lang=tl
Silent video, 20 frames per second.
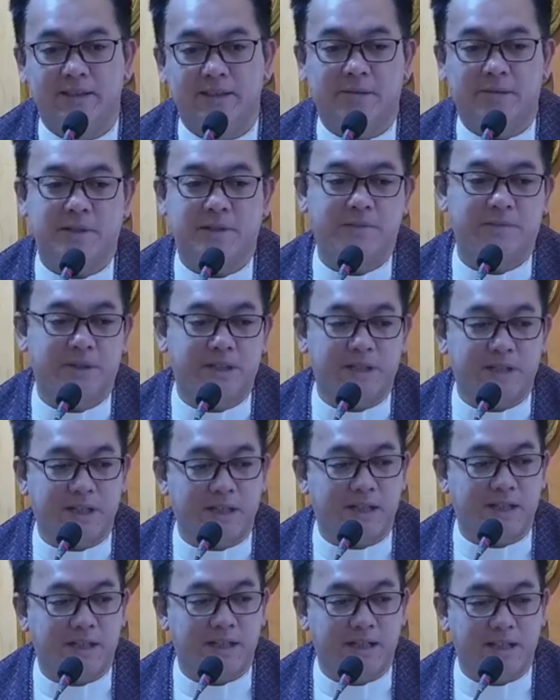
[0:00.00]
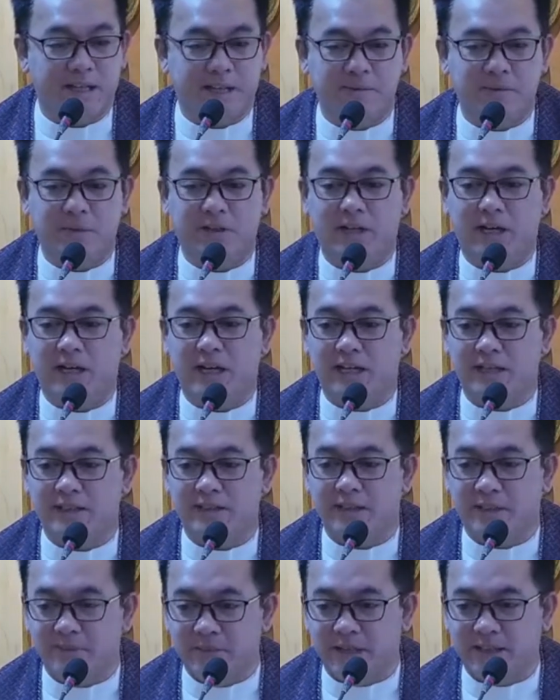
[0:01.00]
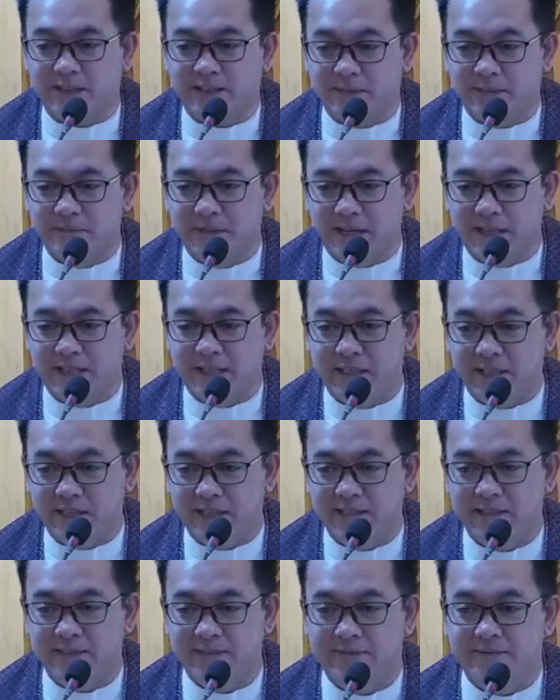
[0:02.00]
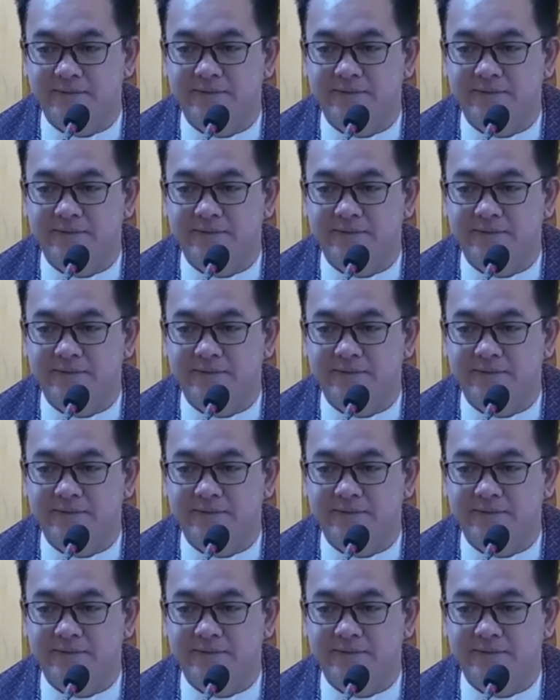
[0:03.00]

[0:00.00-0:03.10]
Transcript: Tapos magre-reklamo ka, ang taba-taba na.